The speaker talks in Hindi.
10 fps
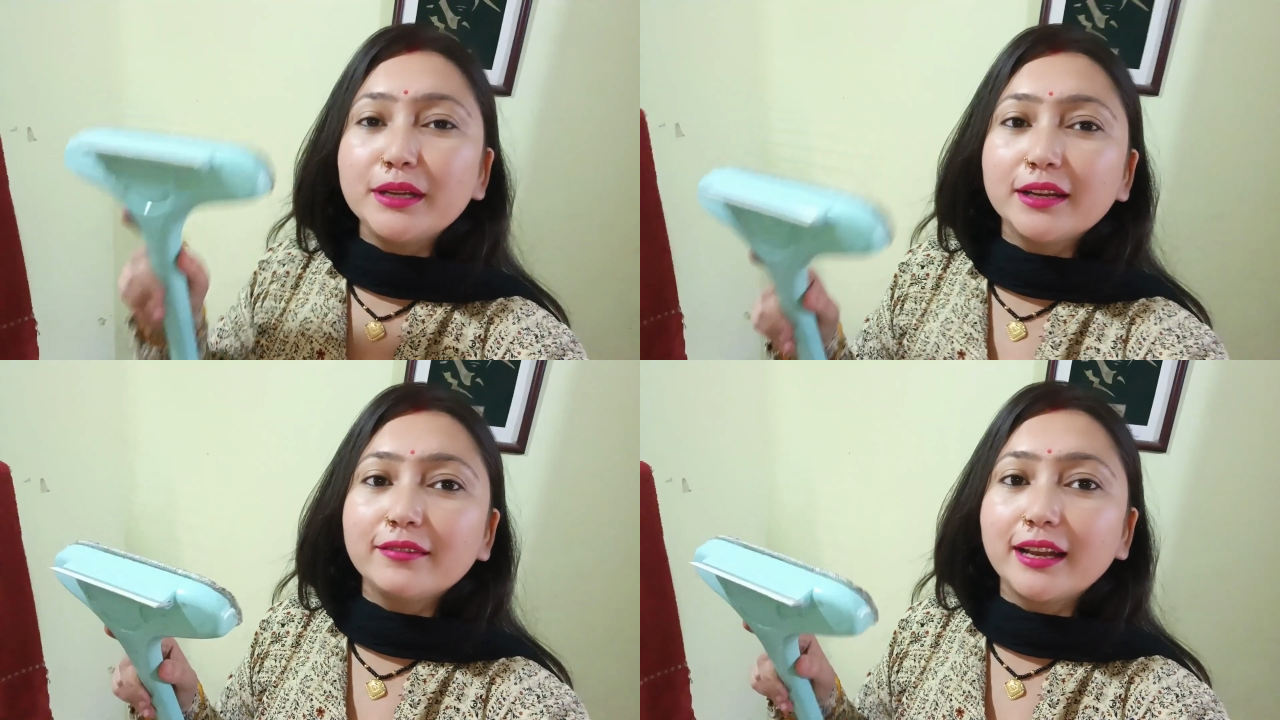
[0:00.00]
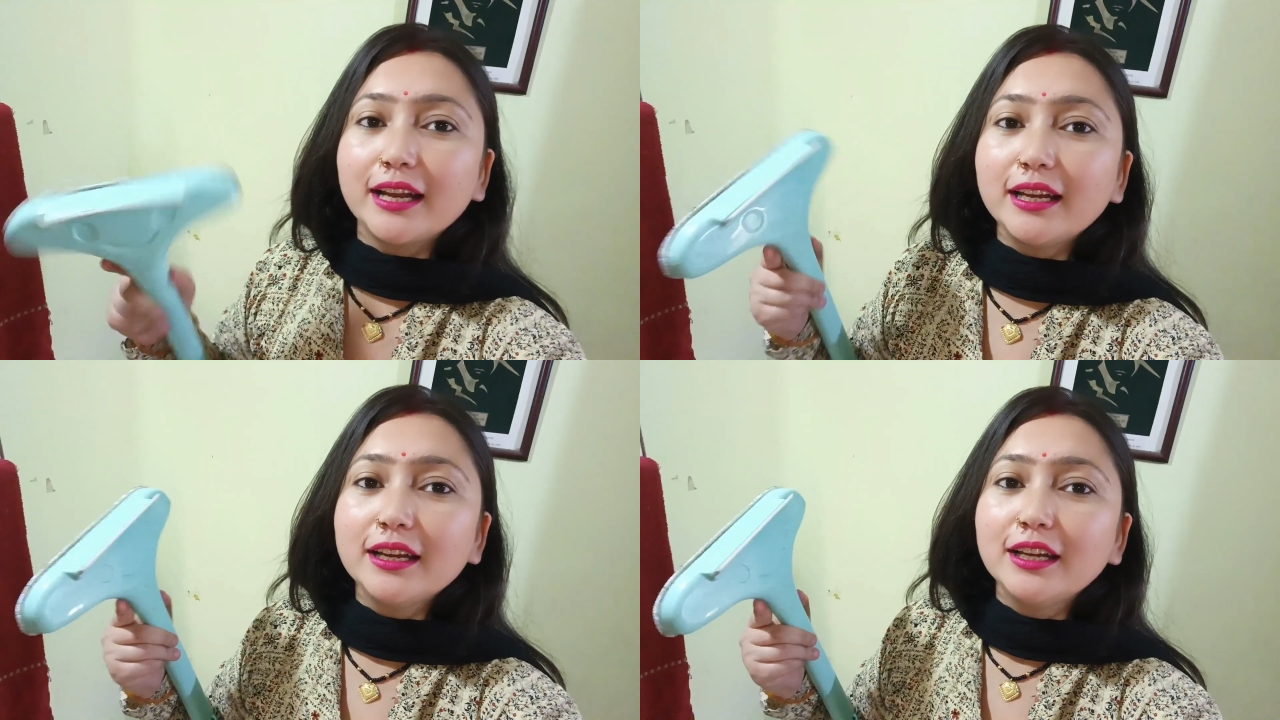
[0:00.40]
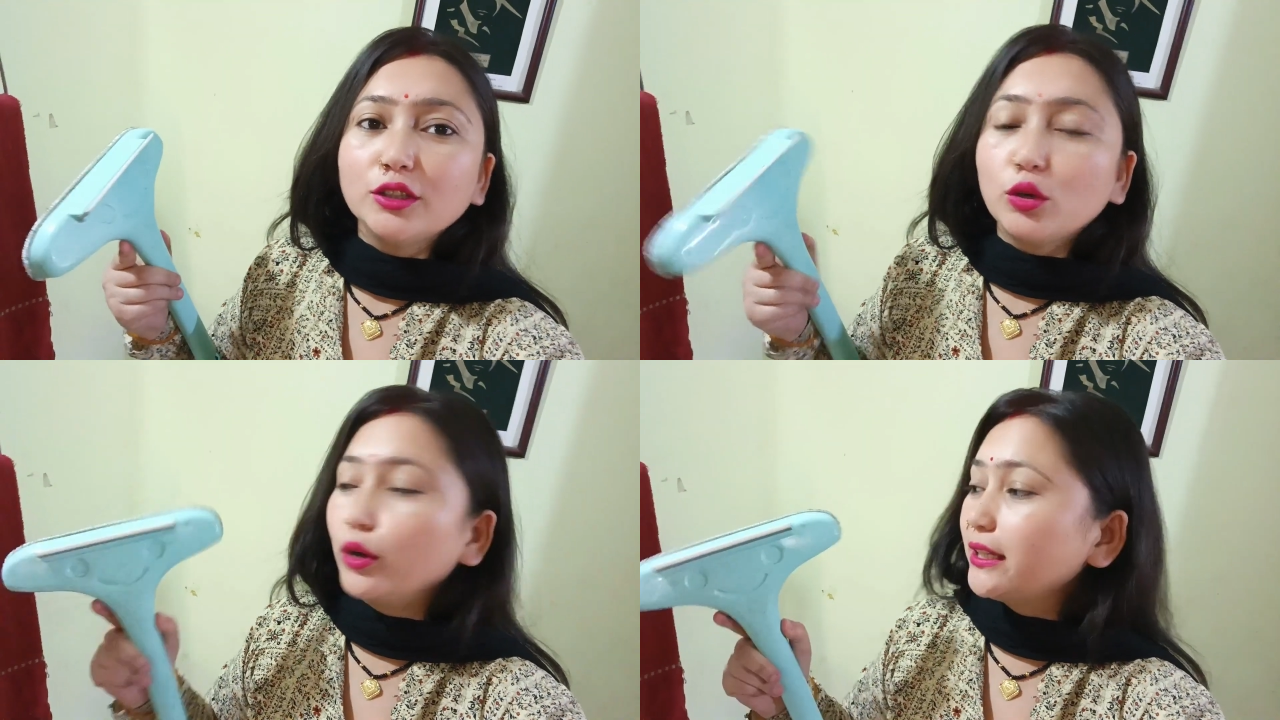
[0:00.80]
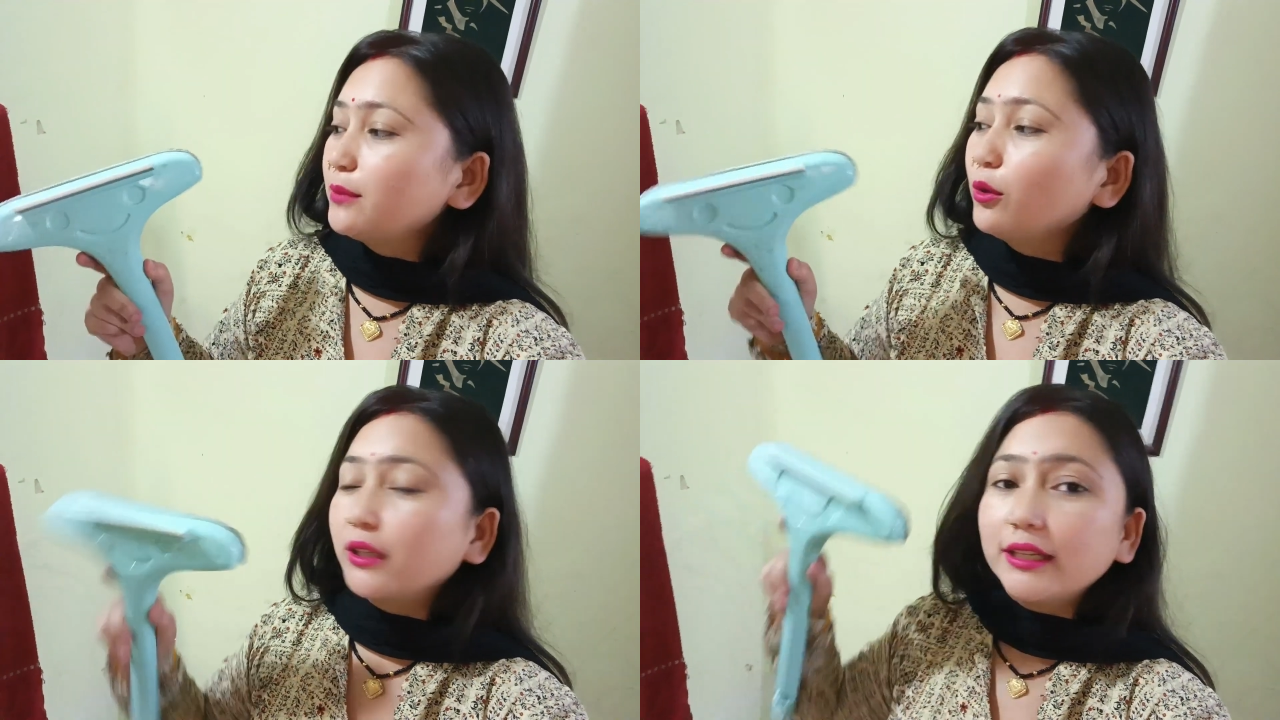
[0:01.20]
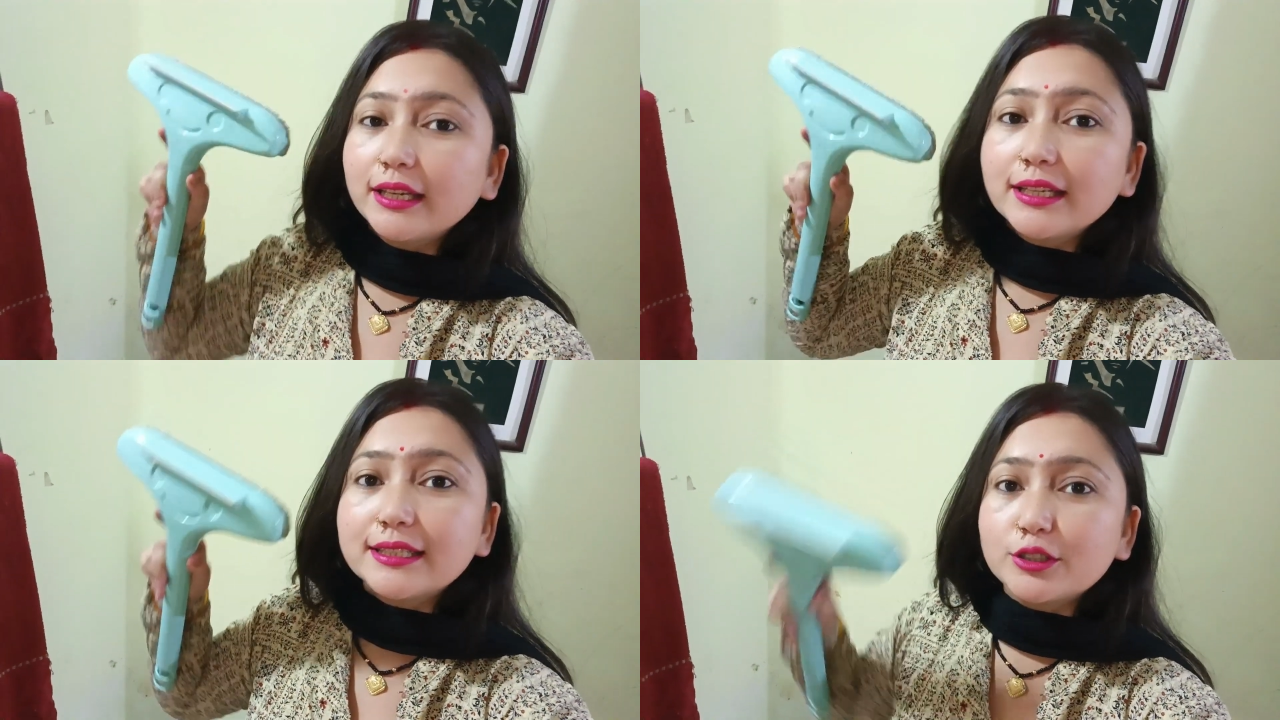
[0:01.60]
मिरर वाला तो ऐसे बोलते हैं
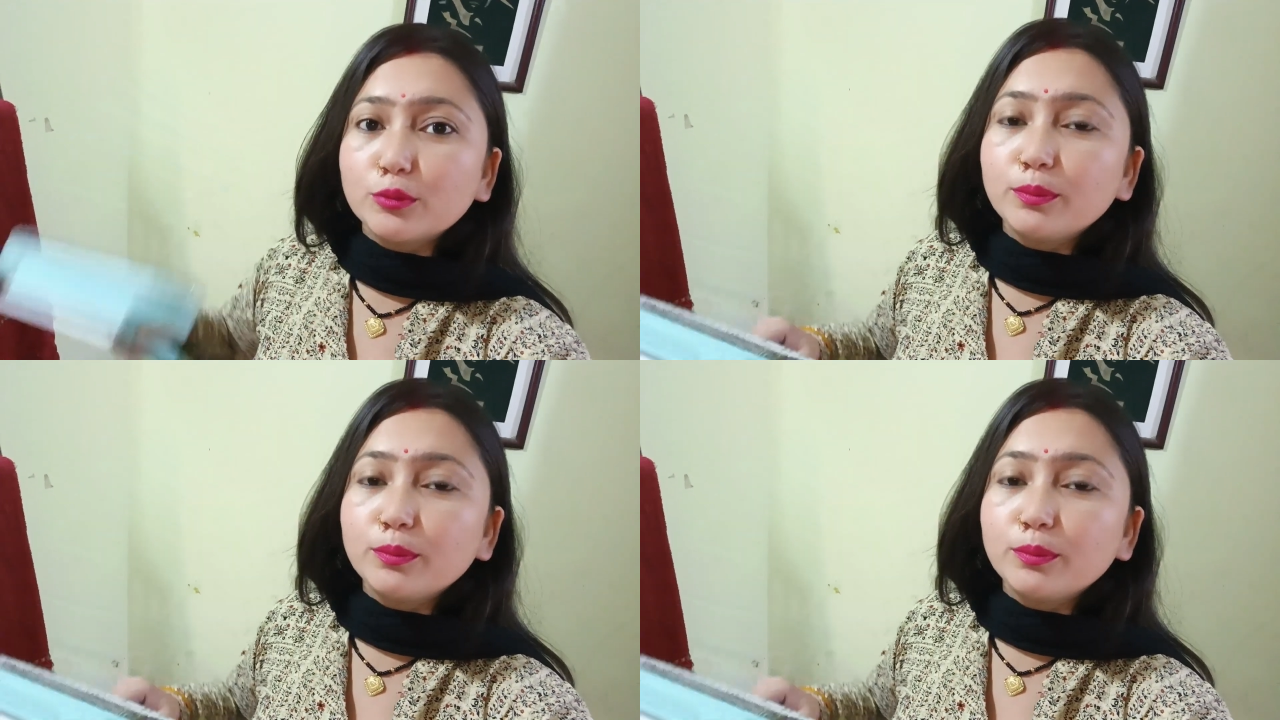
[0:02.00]
कि इससे जो